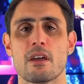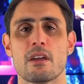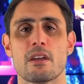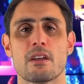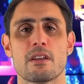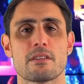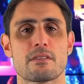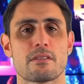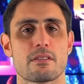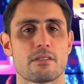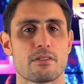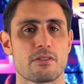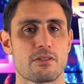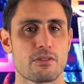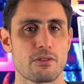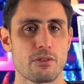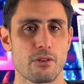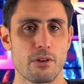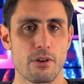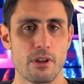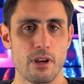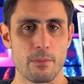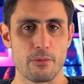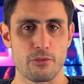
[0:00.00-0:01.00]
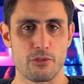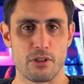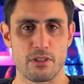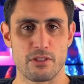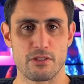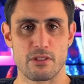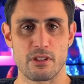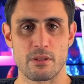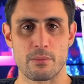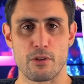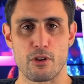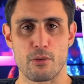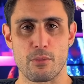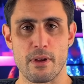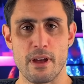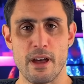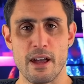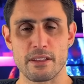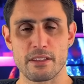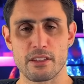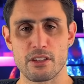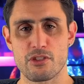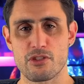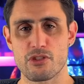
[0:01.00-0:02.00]
sensore, misurazione
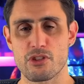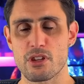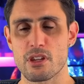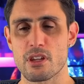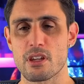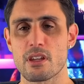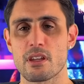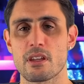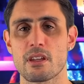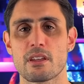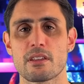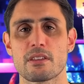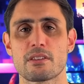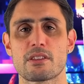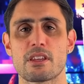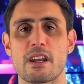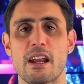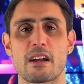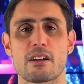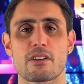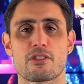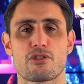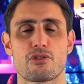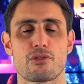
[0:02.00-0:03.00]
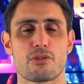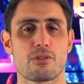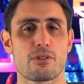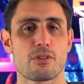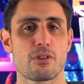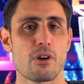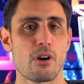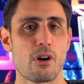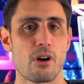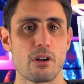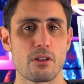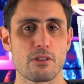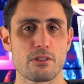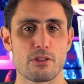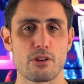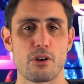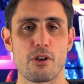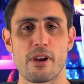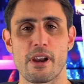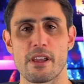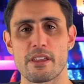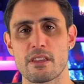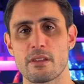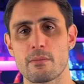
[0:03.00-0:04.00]
pneumatici, traction
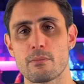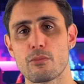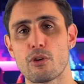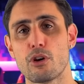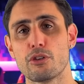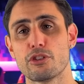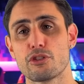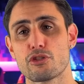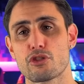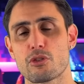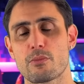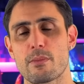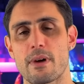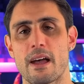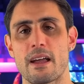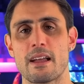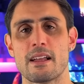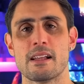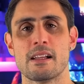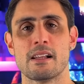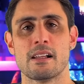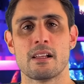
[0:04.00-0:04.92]
control, riding mode, insomma